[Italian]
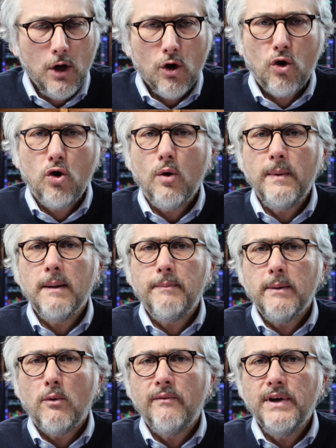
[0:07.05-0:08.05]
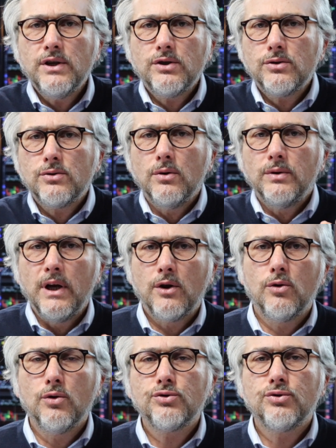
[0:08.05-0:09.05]
Come abbiamo visto nel
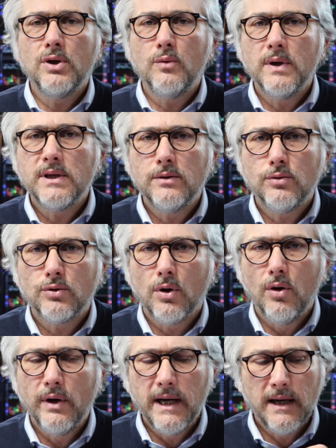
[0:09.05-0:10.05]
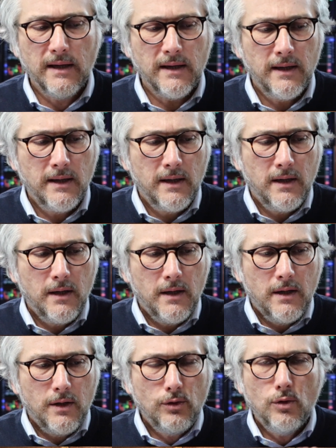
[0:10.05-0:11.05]
corso di questi tutorial,
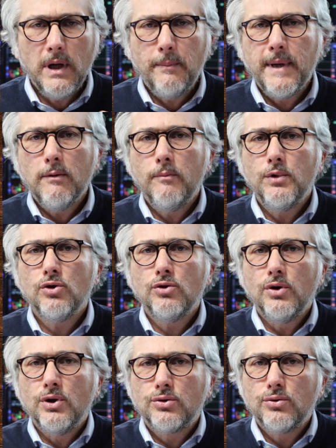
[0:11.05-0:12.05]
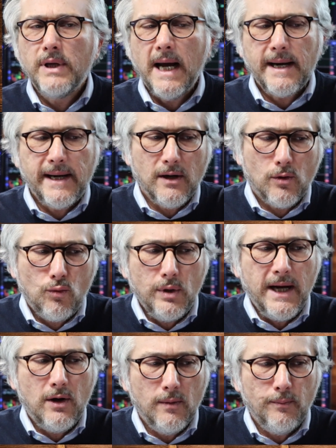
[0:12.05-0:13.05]
noi abbiamo bisogno di studiare
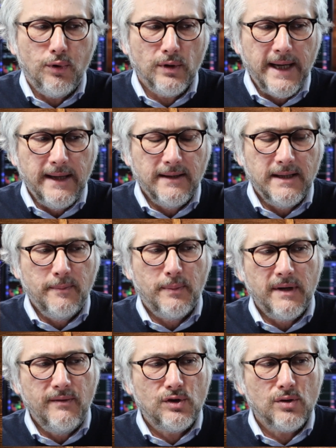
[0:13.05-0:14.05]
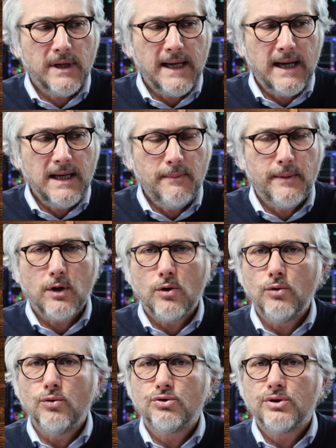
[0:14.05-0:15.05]
alcune componenti previsionali per
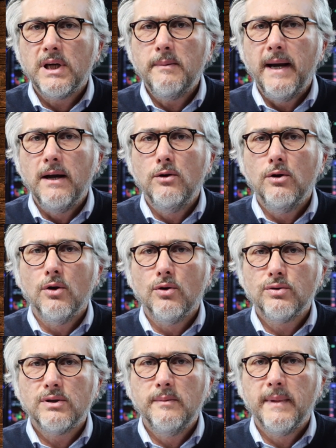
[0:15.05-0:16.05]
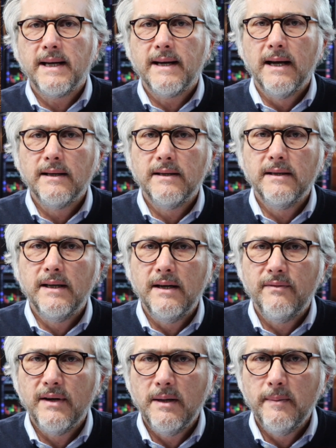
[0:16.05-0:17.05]
conoscere meglio i nostri mercati di
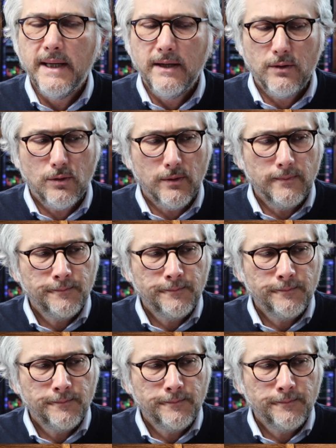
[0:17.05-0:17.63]
riferimento.